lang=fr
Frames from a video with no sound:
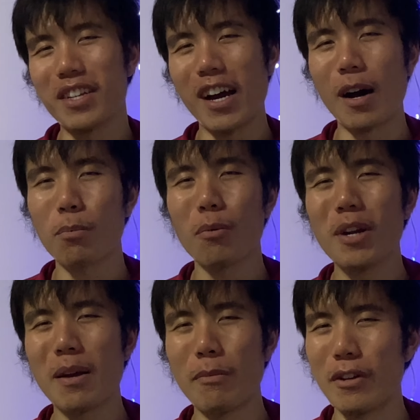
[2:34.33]
il y a un
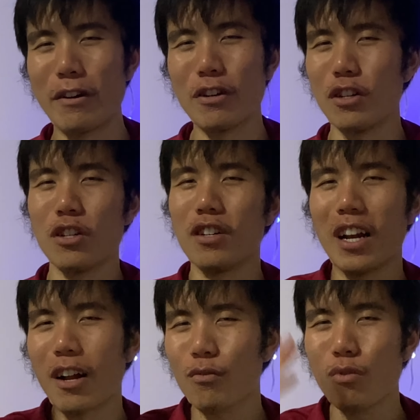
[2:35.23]
problème.
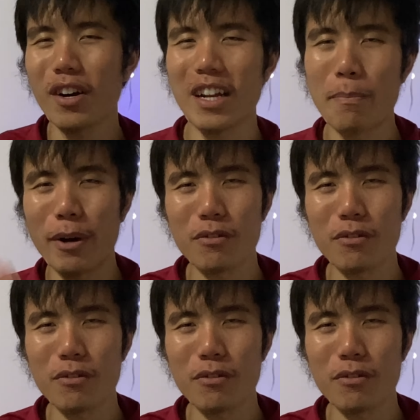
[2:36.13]
la couleur, elle n'est pas